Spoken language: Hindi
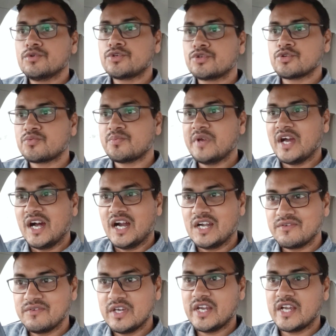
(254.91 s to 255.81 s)
कुछ उसमें
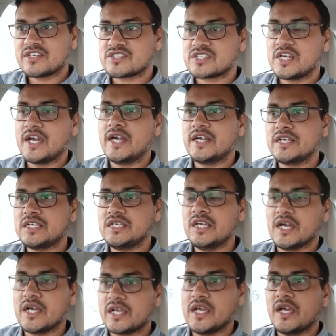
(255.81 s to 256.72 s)
हार्डवेयर एक्स्ट्रा ऐड
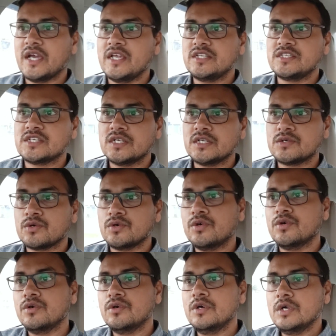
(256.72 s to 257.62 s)
किया गया है इंजन
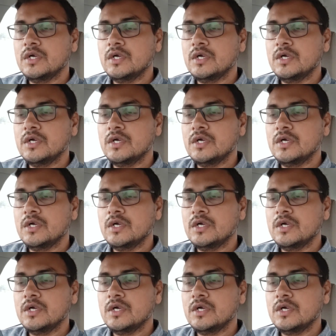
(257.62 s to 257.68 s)
को